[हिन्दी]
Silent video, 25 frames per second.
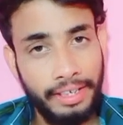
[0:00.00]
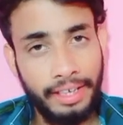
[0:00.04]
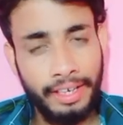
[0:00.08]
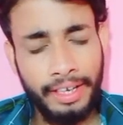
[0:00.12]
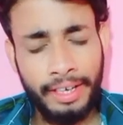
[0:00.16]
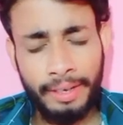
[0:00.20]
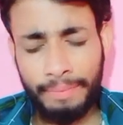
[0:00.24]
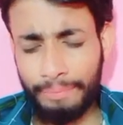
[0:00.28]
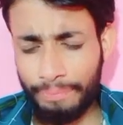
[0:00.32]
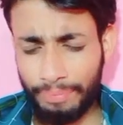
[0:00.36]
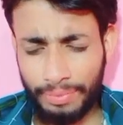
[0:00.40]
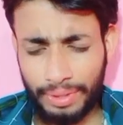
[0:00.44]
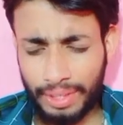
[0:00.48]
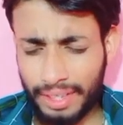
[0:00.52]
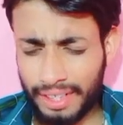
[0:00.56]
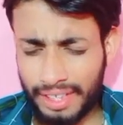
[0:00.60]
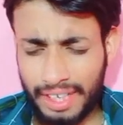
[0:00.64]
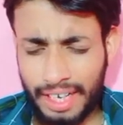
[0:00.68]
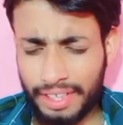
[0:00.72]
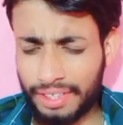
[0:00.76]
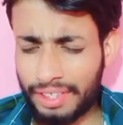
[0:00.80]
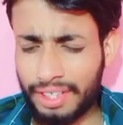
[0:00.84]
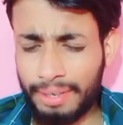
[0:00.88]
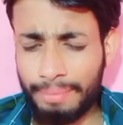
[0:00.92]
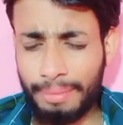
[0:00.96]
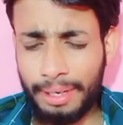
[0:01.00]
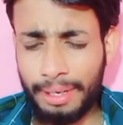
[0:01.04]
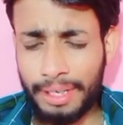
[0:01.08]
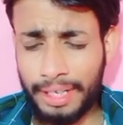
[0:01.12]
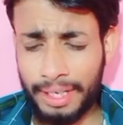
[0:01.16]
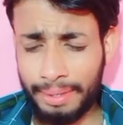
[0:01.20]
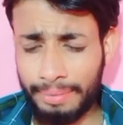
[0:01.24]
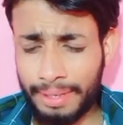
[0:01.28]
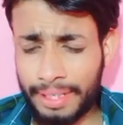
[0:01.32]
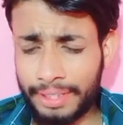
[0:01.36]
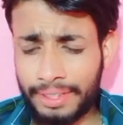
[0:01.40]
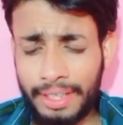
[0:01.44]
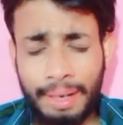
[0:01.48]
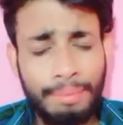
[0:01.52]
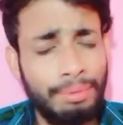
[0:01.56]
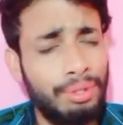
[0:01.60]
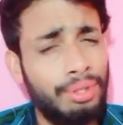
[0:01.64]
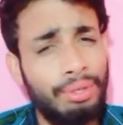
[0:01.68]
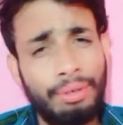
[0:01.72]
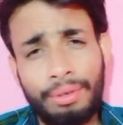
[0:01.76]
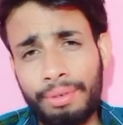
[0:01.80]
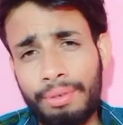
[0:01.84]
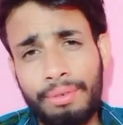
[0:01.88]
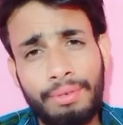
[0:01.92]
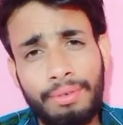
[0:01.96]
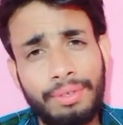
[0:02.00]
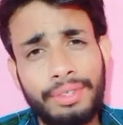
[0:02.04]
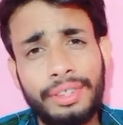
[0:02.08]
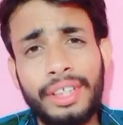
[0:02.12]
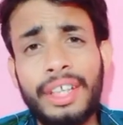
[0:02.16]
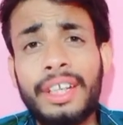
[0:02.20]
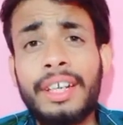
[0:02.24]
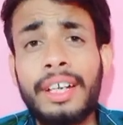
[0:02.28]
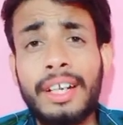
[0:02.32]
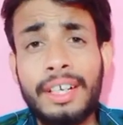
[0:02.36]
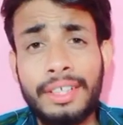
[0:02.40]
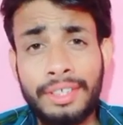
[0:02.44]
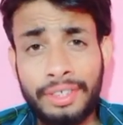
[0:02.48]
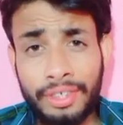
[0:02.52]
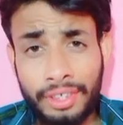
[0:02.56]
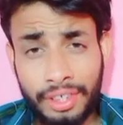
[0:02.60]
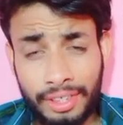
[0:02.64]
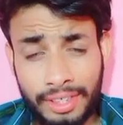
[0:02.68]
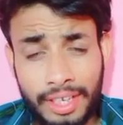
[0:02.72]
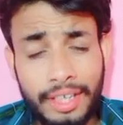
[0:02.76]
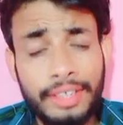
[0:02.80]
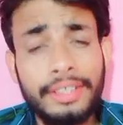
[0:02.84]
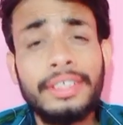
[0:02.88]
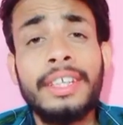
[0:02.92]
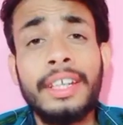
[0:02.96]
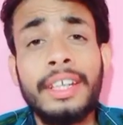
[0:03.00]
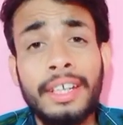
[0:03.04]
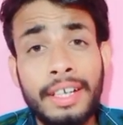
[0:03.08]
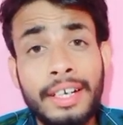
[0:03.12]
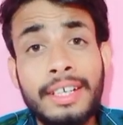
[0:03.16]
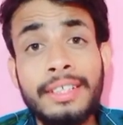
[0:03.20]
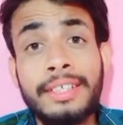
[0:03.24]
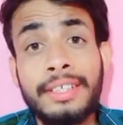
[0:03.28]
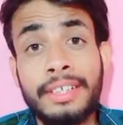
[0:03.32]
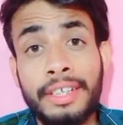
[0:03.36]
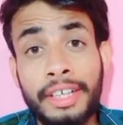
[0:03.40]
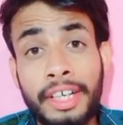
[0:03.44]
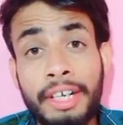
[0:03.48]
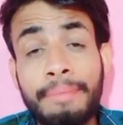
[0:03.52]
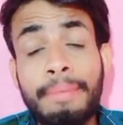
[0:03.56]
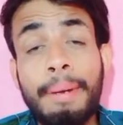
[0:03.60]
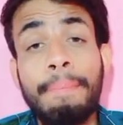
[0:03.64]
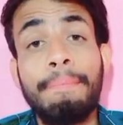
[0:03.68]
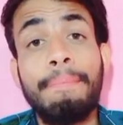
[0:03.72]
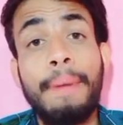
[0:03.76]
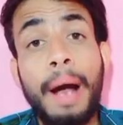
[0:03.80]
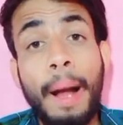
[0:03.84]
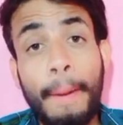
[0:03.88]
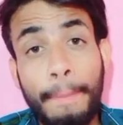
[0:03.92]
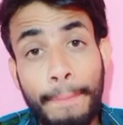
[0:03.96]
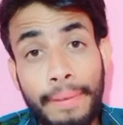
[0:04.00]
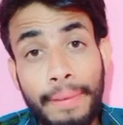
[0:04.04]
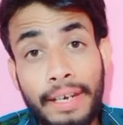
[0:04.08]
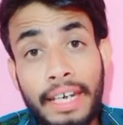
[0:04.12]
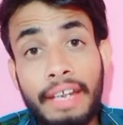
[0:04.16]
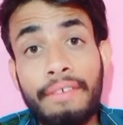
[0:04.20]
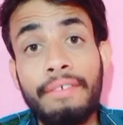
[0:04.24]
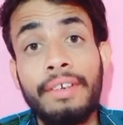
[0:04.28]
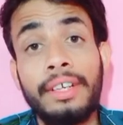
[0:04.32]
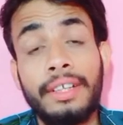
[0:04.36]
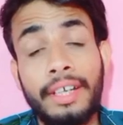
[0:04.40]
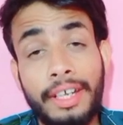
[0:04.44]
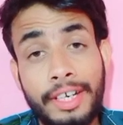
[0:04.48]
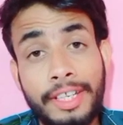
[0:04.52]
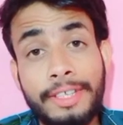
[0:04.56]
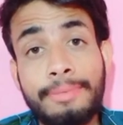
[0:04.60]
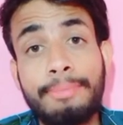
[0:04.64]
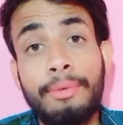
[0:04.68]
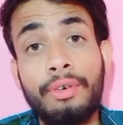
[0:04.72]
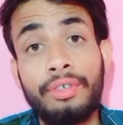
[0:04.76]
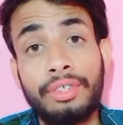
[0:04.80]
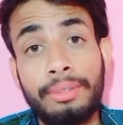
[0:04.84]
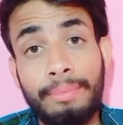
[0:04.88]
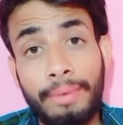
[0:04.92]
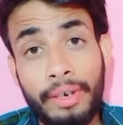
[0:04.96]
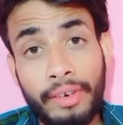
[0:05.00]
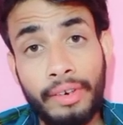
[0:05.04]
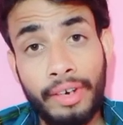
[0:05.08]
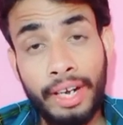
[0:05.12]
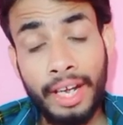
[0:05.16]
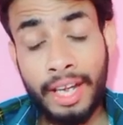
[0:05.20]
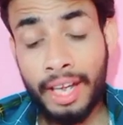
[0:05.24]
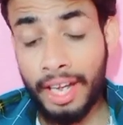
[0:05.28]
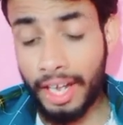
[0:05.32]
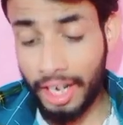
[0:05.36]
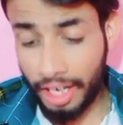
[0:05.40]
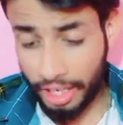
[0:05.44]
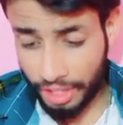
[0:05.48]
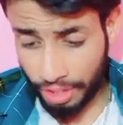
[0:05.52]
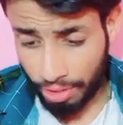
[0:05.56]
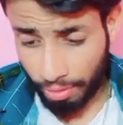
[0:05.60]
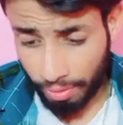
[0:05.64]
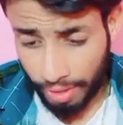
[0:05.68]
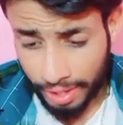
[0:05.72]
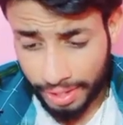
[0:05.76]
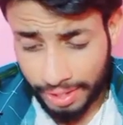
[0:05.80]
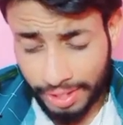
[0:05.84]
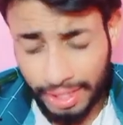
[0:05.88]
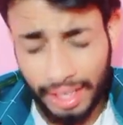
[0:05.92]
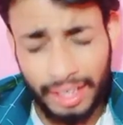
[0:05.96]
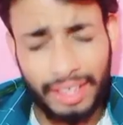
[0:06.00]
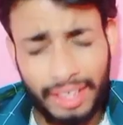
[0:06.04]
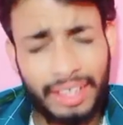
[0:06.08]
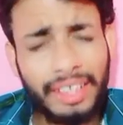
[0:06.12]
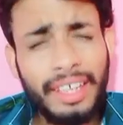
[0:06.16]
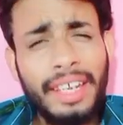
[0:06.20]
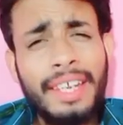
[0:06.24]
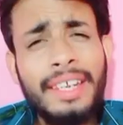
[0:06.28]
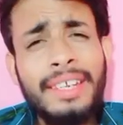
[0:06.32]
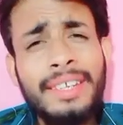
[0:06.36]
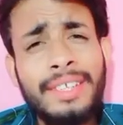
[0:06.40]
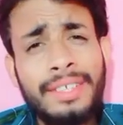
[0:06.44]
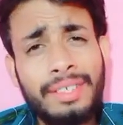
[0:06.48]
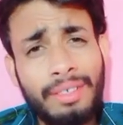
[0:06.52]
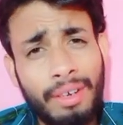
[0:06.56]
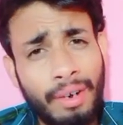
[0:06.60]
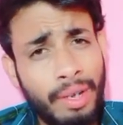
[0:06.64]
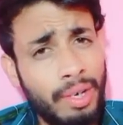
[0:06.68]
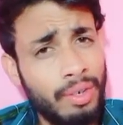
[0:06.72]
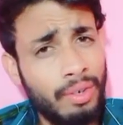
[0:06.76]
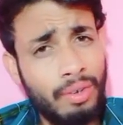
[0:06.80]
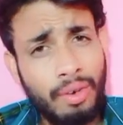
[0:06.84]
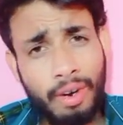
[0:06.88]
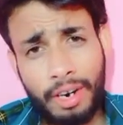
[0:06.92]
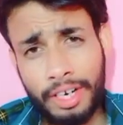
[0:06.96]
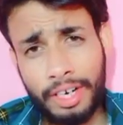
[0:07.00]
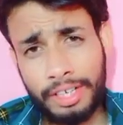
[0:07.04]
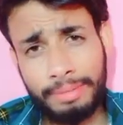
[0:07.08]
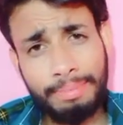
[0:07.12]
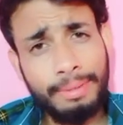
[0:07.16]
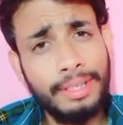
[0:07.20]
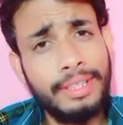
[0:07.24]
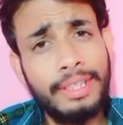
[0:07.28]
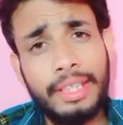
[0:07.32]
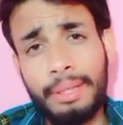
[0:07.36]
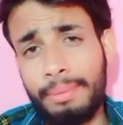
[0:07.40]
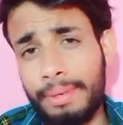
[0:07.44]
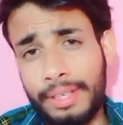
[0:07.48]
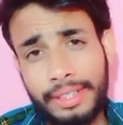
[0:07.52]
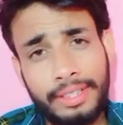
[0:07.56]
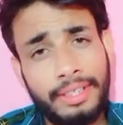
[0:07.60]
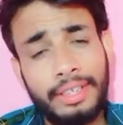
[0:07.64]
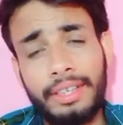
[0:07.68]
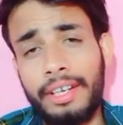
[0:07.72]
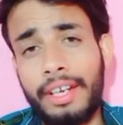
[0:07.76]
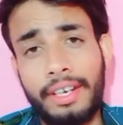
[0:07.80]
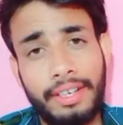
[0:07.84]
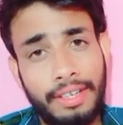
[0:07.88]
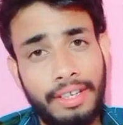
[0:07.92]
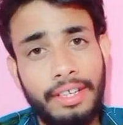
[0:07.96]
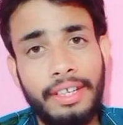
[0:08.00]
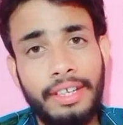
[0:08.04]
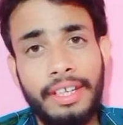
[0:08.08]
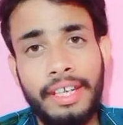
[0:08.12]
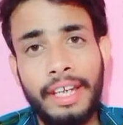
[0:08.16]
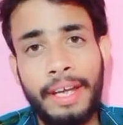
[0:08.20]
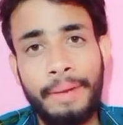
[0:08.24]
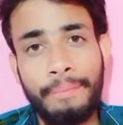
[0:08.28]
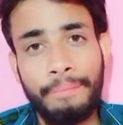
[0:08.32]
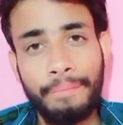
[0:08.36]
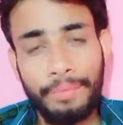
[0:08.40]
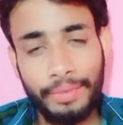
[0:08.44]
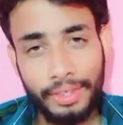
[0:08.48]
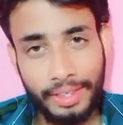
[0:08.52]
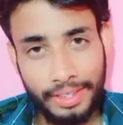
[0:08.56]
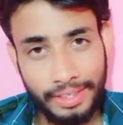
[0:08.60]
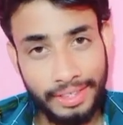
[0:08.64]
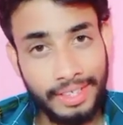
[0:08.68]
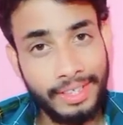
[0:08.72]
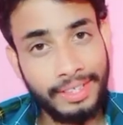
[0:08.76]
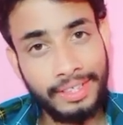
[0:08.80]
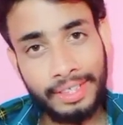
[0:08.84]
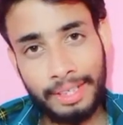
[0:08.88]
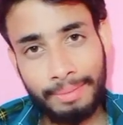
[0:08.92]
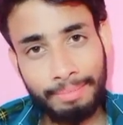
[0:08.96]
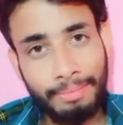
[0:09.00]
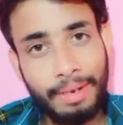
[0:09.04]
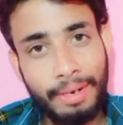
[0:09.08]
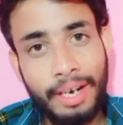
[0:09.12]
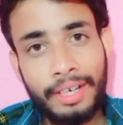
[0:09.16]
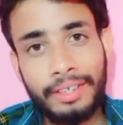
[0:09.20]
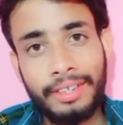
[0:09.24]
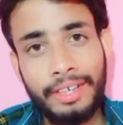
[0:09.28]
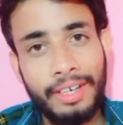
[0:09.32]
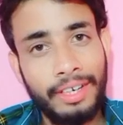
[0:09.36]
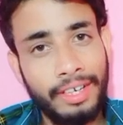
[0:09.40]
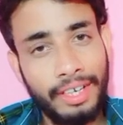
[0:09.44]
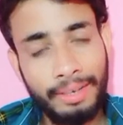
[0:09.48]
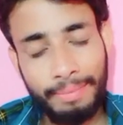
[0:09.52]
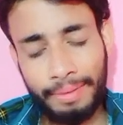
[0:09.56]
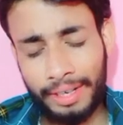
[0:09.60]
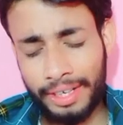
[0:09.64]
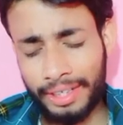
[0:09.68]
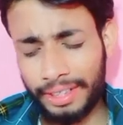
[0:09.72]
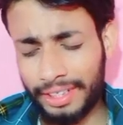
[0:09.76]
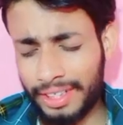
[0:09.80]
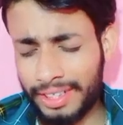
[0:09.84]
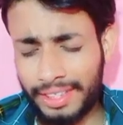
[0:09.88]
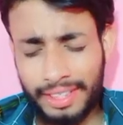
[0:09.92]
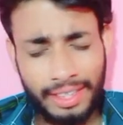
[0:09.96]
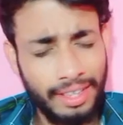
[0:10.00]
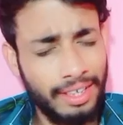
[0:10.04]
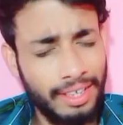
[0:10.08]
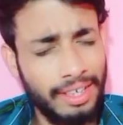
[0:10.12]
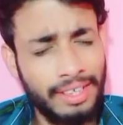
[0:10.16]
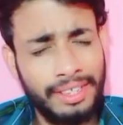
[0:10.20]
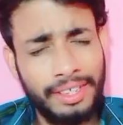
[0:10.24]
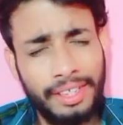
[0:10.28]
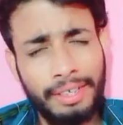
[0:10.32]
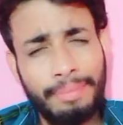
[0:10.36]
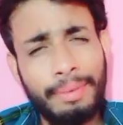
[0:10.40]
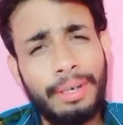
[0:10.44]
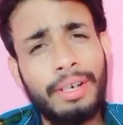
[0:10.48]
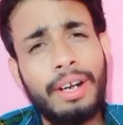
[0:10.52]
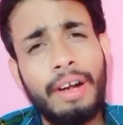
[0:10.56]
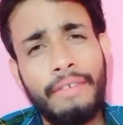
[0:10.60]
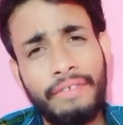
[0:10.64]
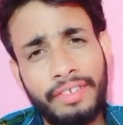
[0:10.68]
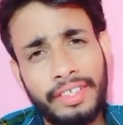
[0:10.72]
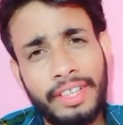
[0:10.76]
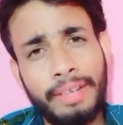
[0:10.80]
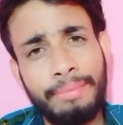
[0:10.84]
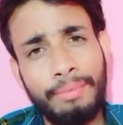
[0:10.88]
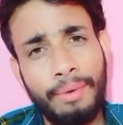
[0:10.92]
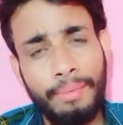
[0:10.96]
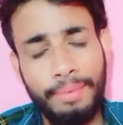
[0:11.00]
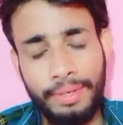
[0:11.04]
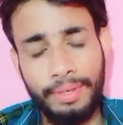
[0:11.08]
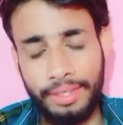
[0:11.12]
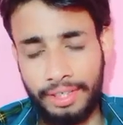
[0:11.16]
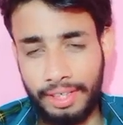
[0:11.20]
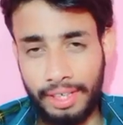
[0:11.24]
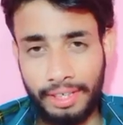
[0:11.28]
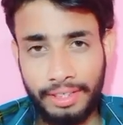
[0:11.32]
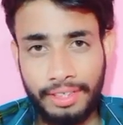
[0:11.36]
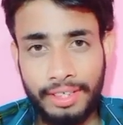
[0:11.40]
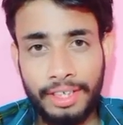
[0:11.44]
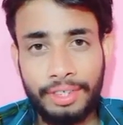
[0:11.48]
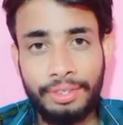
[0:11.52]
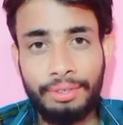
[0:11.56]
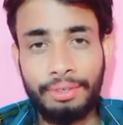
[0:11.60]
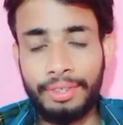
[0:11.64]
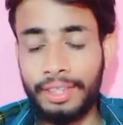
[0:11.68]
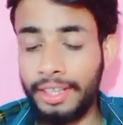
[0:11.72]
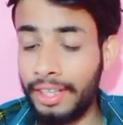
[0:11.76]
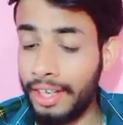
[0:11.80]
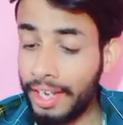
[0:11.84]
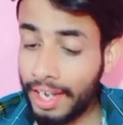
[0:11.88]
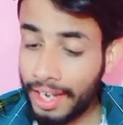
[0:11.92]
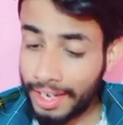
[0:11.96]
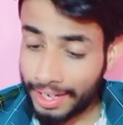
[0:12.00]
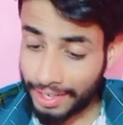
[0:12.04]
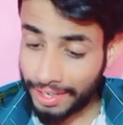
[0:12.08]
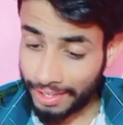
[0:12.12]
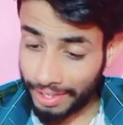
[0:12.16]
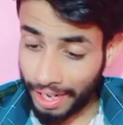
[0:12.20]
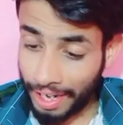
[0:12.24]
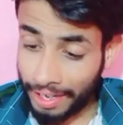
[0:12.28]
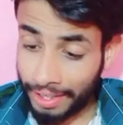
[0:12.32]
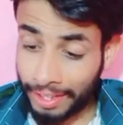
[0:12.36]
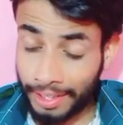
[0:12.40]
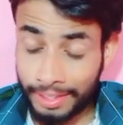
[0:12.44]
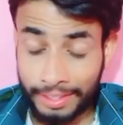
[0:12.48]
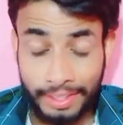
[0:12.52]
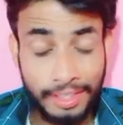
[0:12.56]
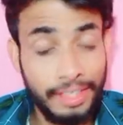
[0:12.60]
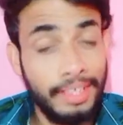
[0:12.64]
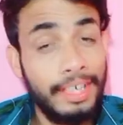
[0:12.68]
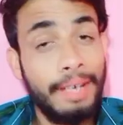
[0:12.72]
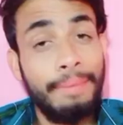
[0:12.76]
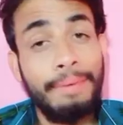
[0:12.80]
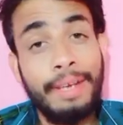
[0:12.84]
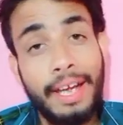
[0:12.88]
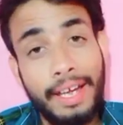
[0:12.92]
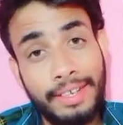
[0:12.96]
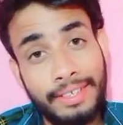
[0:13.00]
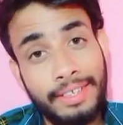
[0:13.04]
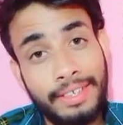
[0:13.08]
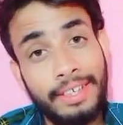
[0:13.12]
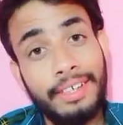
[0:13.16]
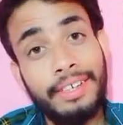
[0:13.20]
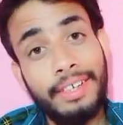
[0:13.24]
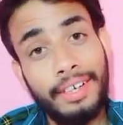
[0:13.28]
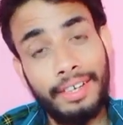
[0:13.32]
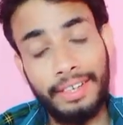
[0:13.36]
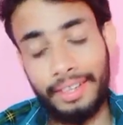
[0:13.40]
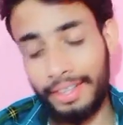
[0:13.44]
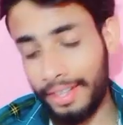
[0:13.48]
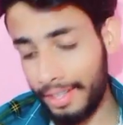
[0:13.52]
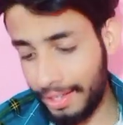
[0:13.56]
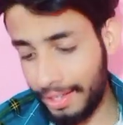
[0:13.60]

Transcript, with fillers: ये नेशनल मल्टीप्लेक्स आप छोड़ो सिंगल सिंगल स्क्रीन में बाप लेवल का रिस्पॉन्स मिल रहा है जो कि इसने कई सारे रिकॉर्ड्स भी ध्वस्त कर दिए हैं ये सलमान खान है भाई इनकी सिंगल स्क्रीन में काफ़ी ज़्यादा मूवीज़ चलती हैं जो कि टाइगर थ्री ने भी ऐसा करके